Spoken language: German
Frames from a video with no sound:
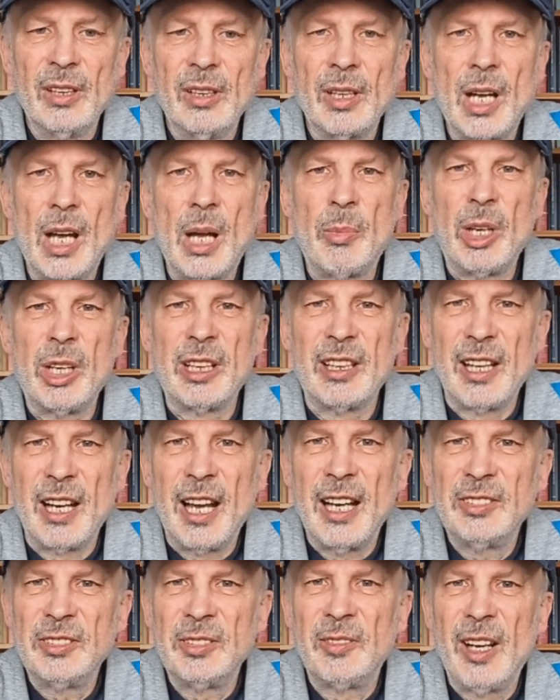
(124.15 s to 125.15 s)
Aber
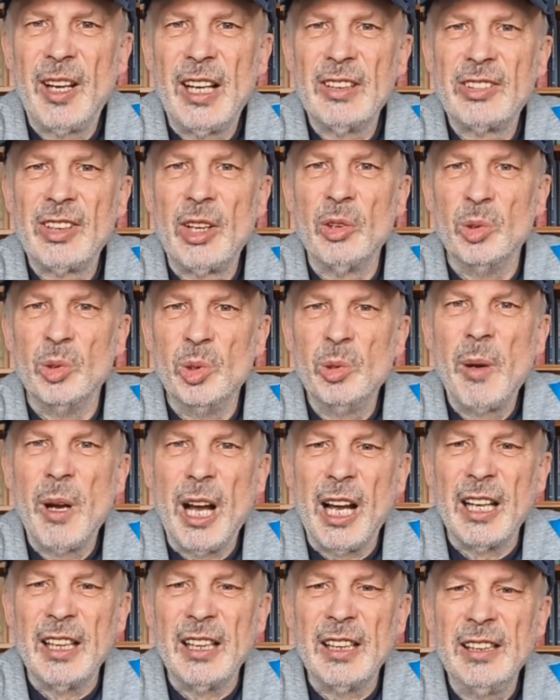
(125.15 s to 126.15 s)
Glasfaser
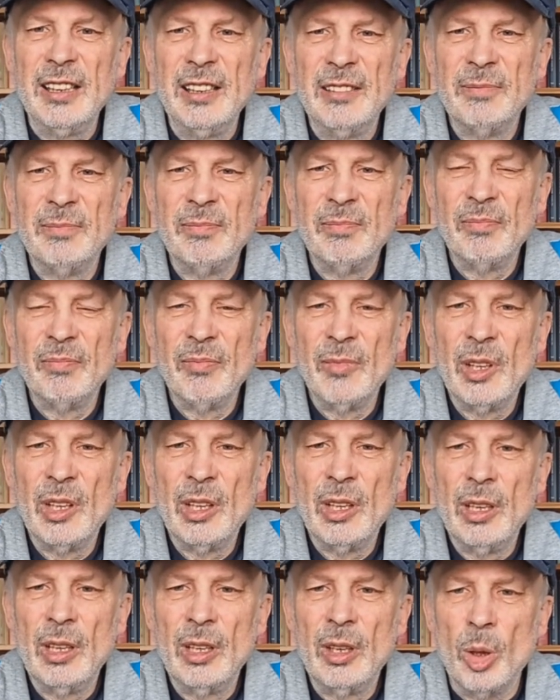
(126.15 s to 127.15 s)
überall?
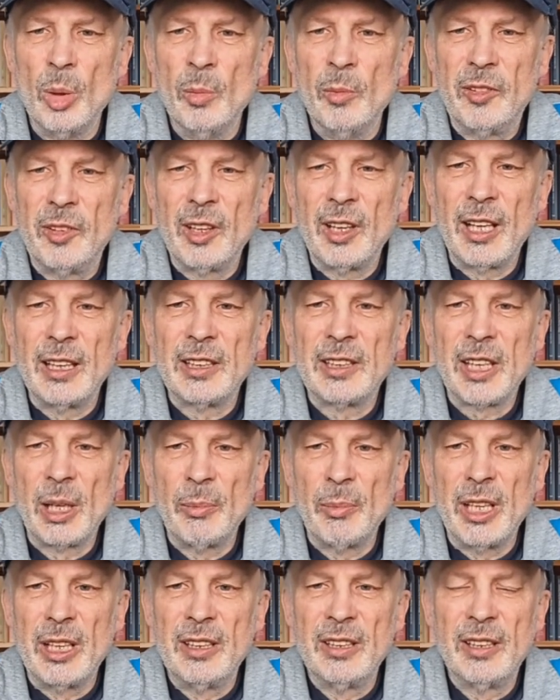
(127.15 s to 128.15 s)
Um vielleicht am
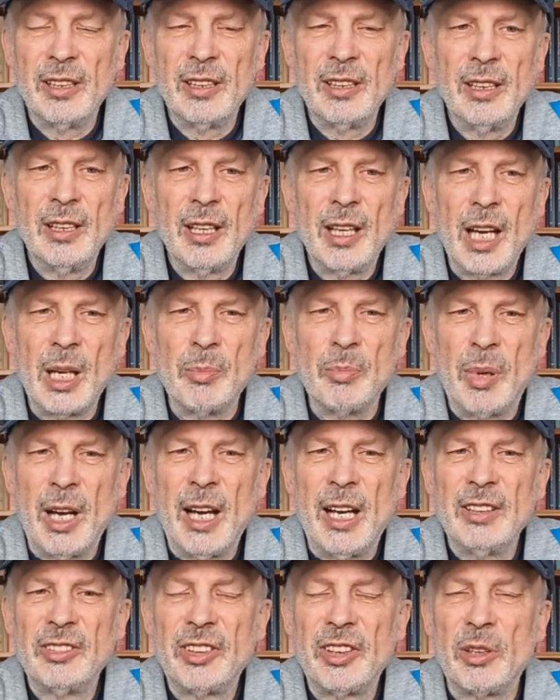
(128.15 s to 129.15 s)
Ende ein
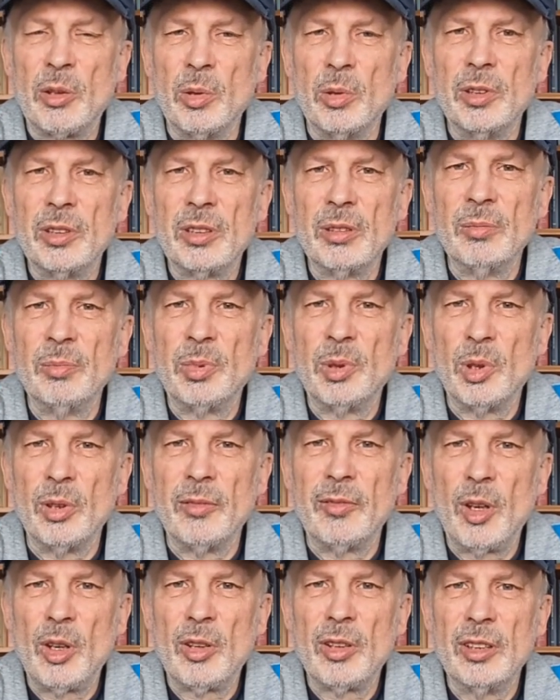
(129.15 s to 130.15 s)
paar Sekunden pro
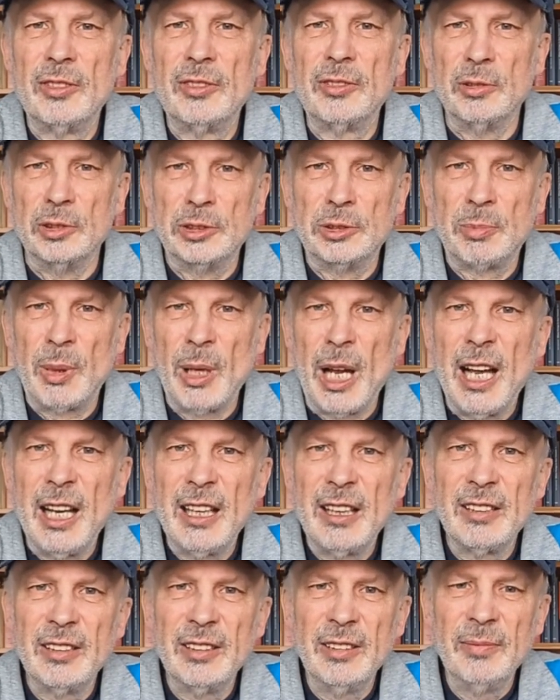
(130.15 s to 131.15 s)
Woche zu
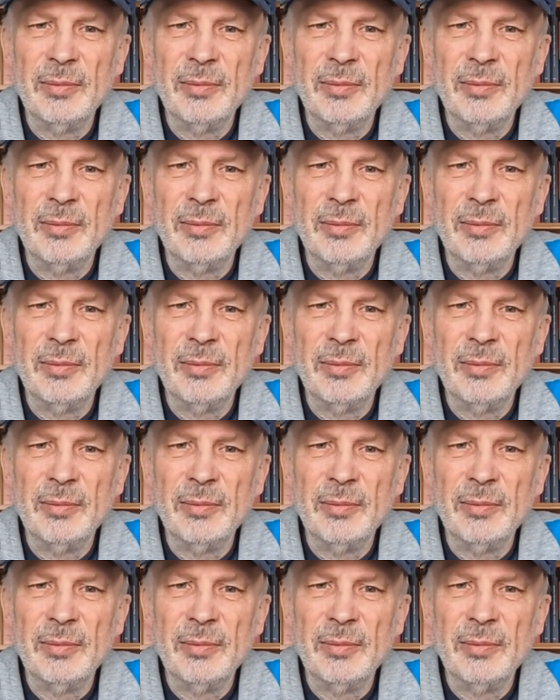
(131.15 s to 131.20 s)
sparen?